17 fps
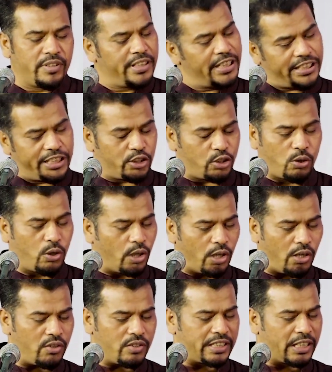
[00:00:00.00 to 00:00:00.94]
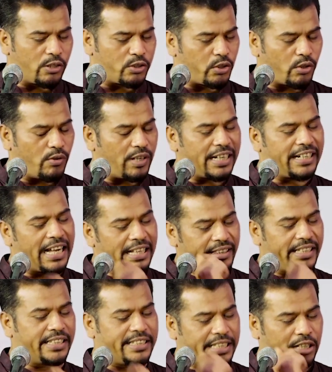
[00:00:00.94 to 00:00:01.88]
নিশ্চিত হলো যে রসুল্লাহ ডান
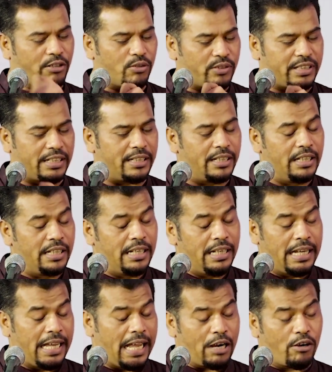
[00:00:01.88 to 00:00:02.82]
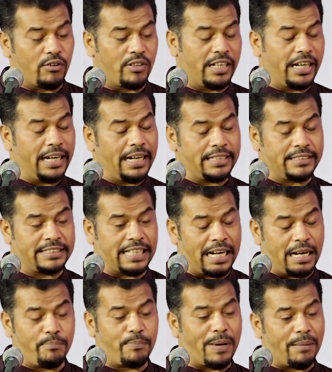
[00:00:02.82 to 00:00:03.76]
দিক থেকে করতেন এখন এ
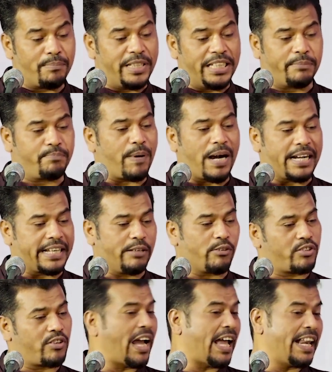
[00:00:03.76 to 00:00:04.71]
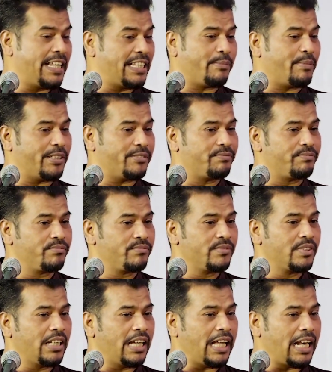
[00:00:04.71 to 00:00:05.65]
যারা বাম দিক পার্টি হয়তো হেরে যাবে
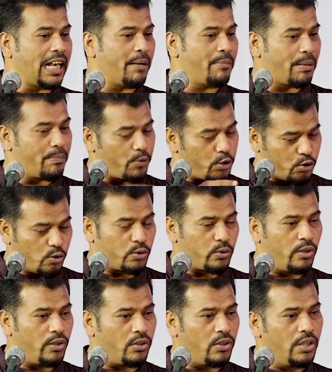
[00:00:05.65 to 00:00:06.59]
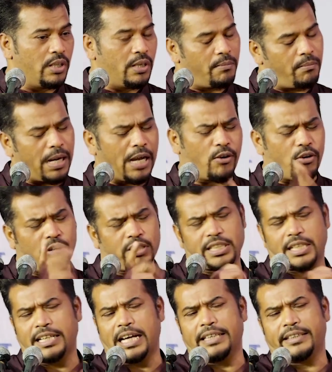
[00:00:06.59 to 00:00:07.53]
এরা এবার প্রশ্ন তুললো ভালো
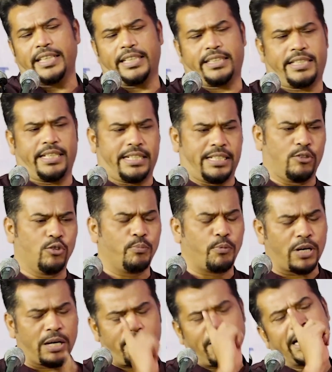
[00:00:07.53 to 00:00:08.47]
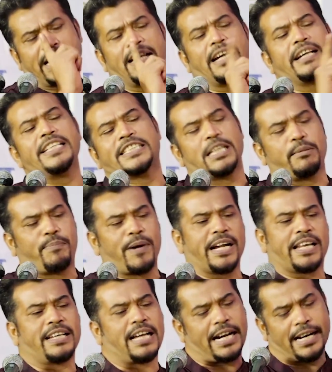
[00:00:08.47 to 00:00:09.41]
কথা ডান দিক থেকে উপরের পার্টি না নিচের
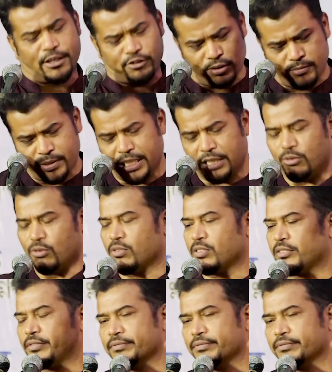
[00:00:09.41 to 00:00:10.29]
পার্টি আগেটা সমাধান হোক